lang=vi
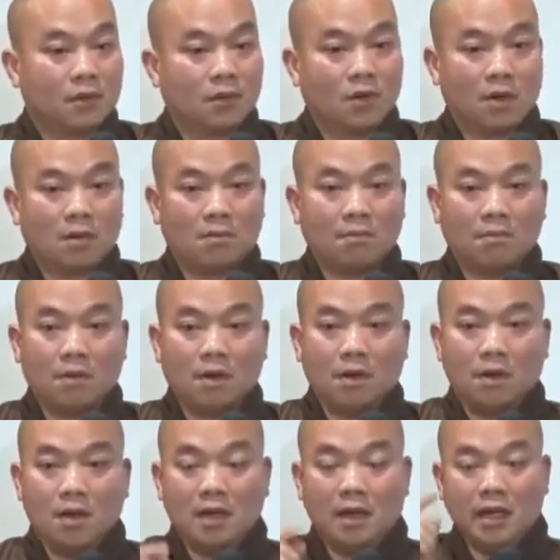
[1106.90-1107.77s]

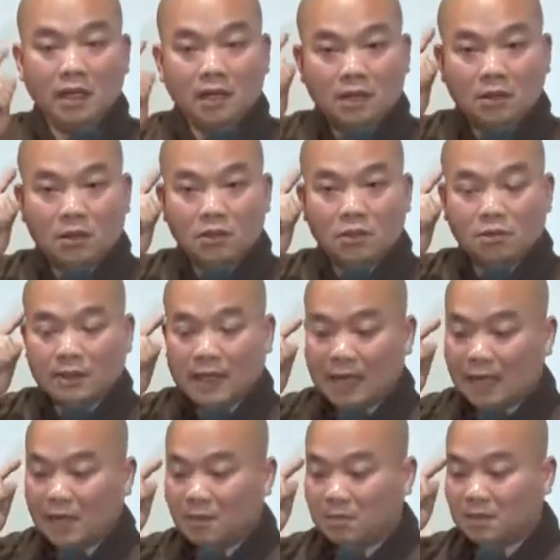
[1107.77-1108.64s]
còn ý thức chúng
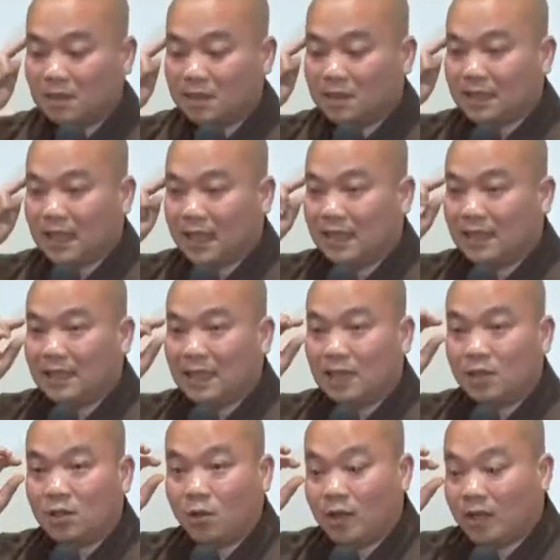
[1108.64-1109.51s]
ta không thể chạy
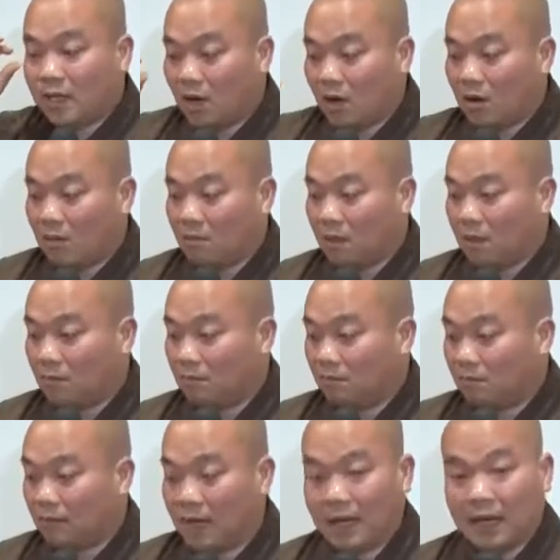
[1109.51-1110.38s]
ra khỏi cái đầu
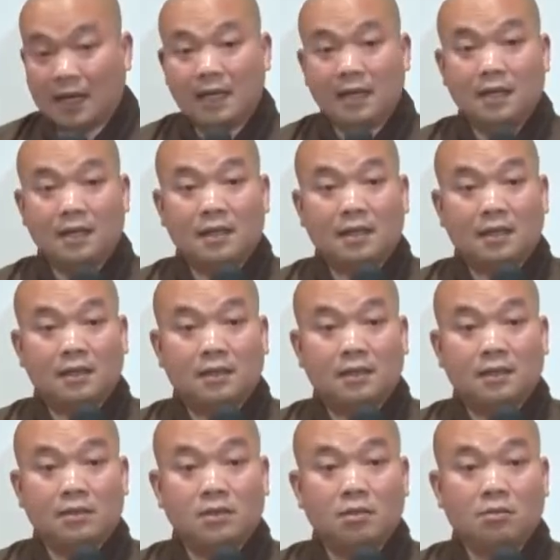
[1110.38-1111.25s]
mình mà
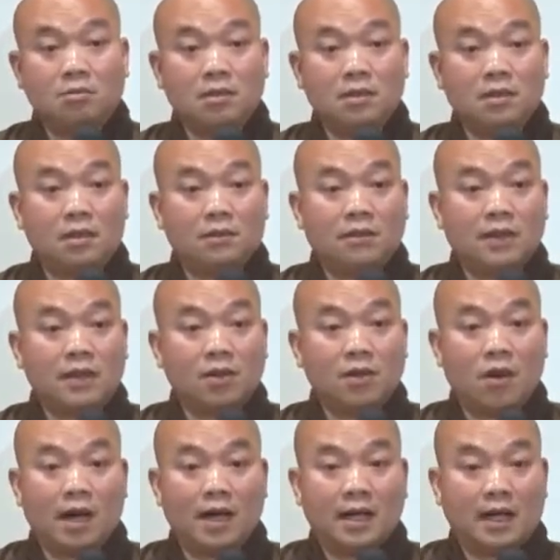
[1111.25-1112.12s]
xúc được với cái
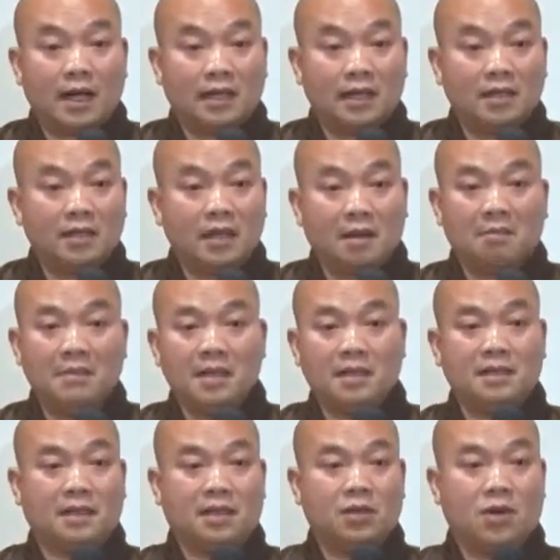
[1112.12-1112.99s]
hoa này để nhận
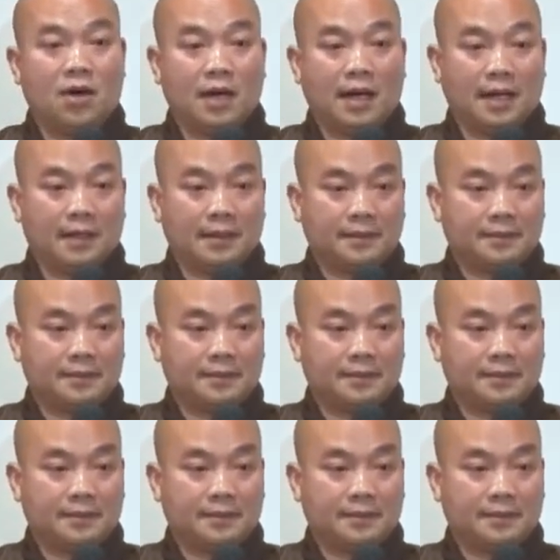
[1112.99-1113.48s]
biết được cái hoa này